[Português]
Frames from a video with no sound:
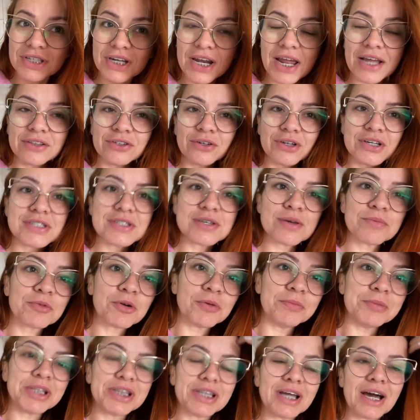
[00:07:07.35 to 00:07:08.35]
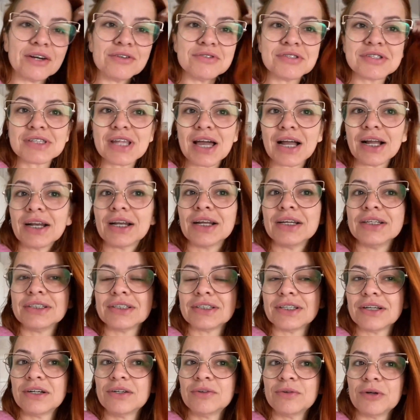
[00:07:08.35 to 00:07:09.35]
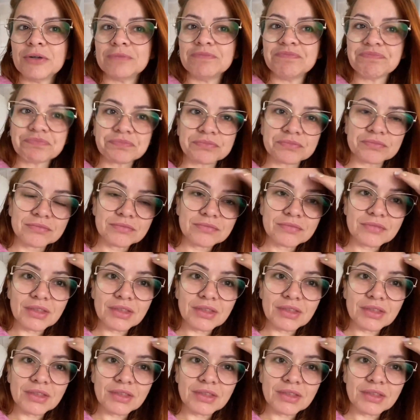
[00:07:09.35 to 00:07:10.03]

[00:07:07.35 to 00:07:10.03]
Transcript: Direto eu recebo comentário no Instagram, então, ó.